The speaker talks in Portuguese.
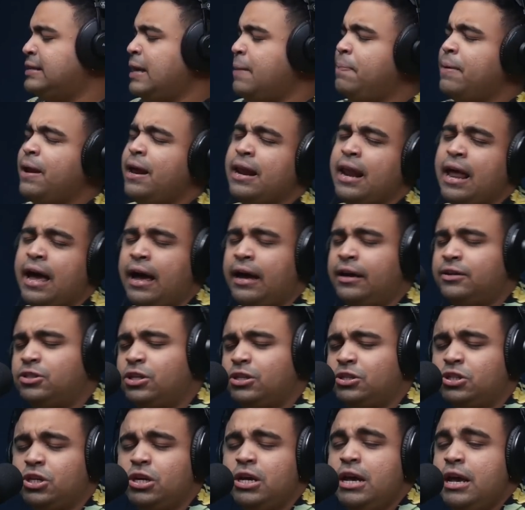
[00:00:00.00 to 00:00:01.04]
sai pra lá,
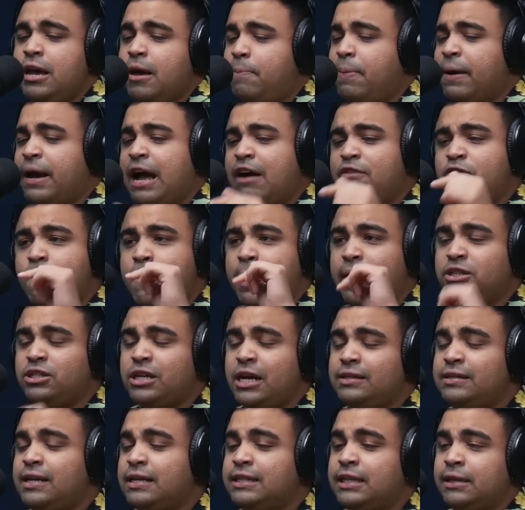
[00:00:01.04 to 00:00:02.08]
gente. Pegava uma
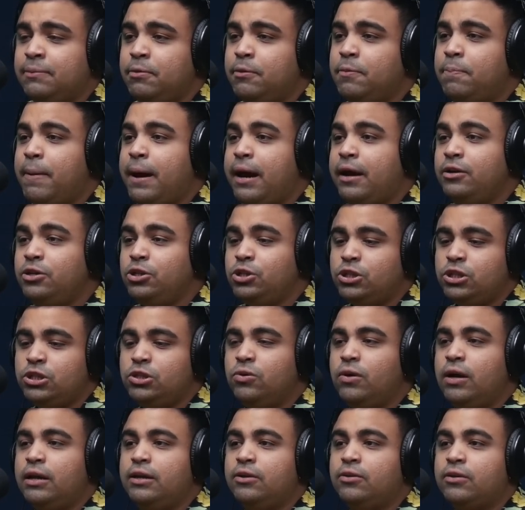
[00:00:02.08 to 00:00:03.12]
agência sempre
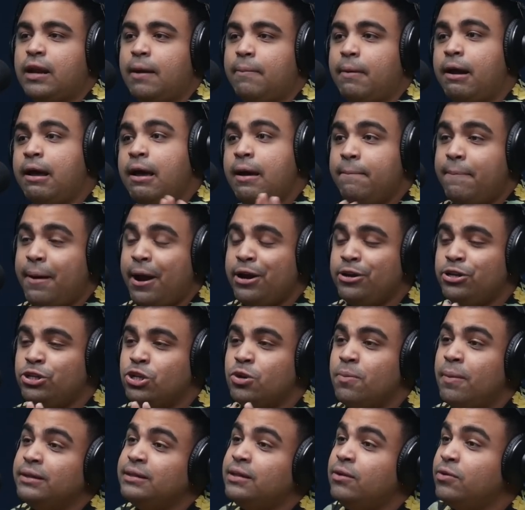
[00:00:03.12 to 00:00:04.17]
pertinho ali do trabalho.
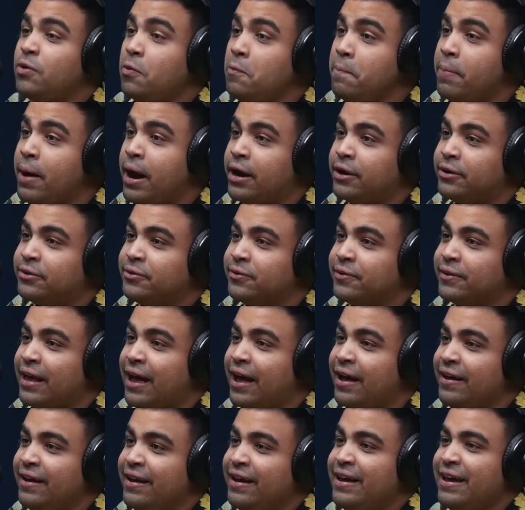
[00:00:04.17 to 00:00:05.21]
Pertinho, mas não tão perto,
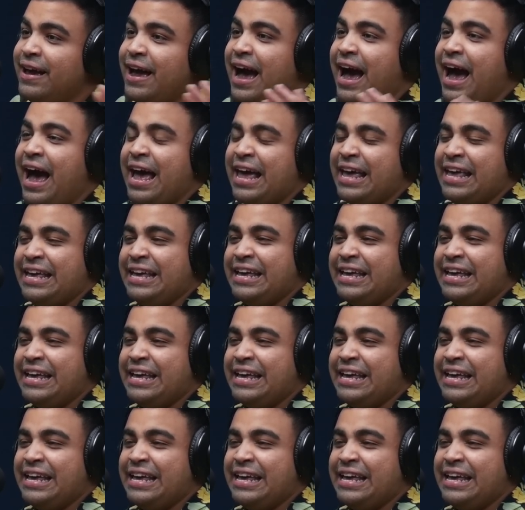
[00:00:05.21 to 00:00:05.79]
tá? É, mais